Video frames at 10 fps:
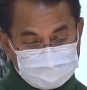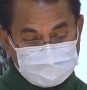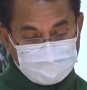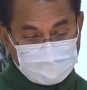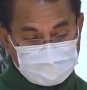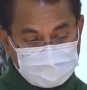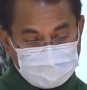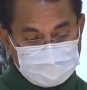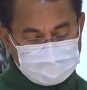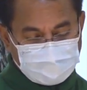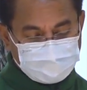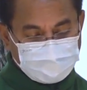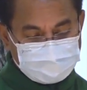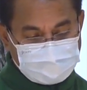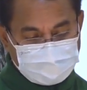希望交
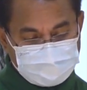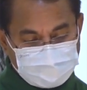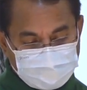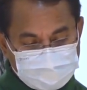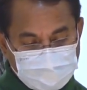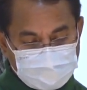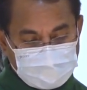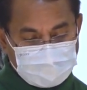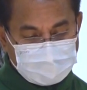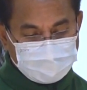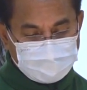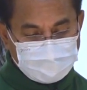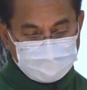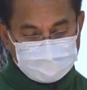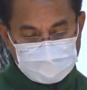托在你手中，
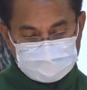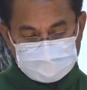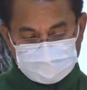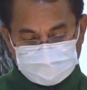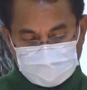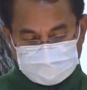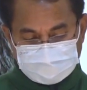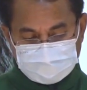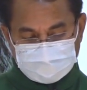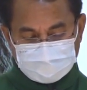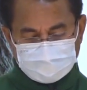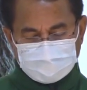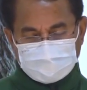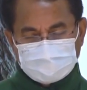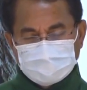并奉主耶稣基督的
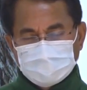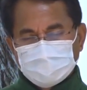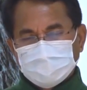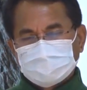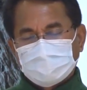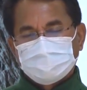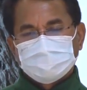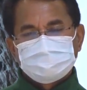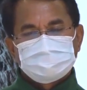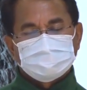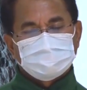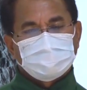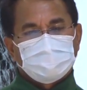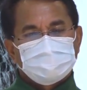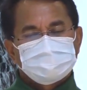名为他们祈祷。